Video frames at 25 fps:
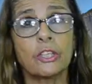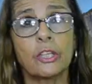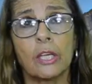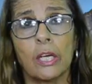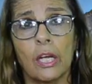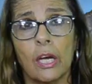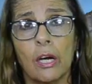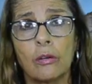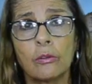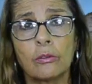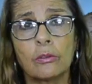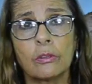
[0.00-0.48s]

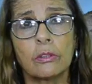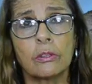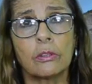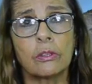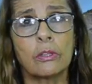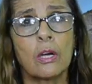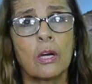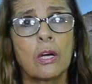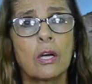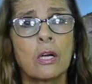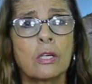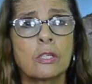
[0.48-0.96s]
graus.
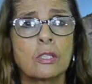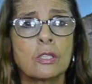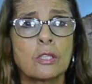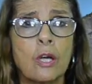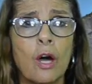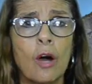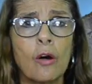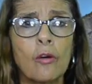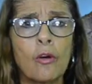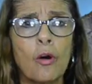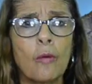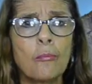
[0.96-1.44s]

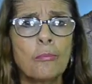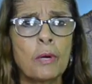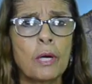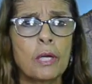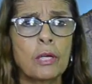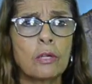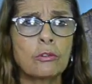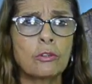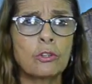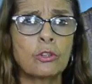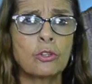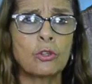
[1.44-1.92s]
Sol com
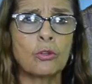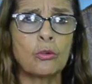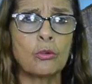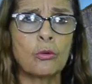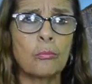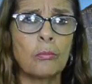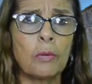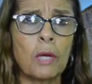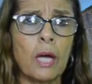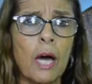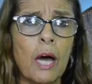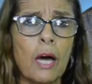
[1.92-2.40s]
período de
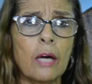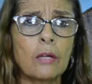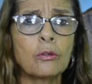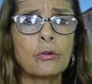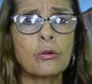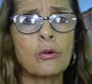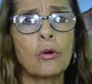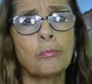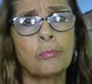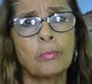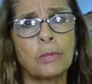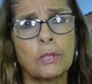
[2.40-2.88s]
nublado,
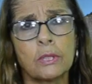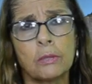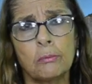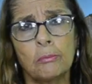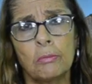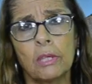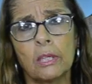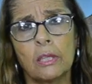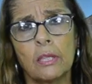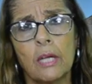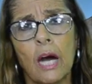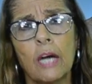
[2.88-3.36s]
com
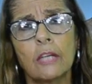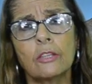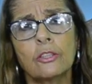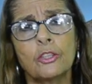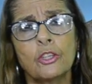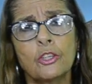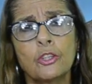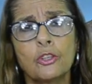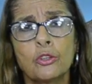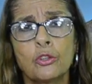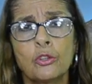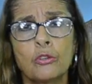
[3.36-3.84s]
possibilidade
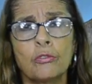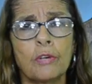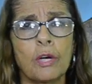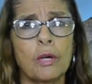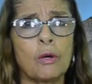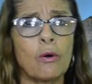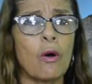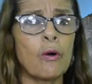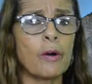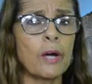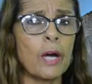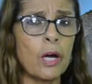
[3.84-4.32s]
de chuva a
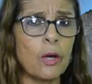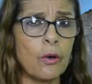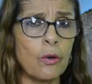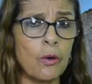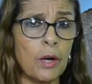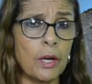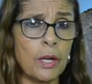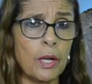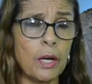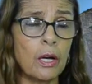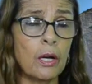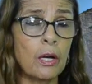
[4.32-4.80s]
qualquer
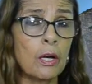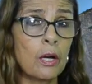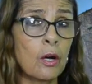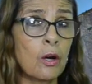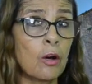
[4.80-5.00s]
hora.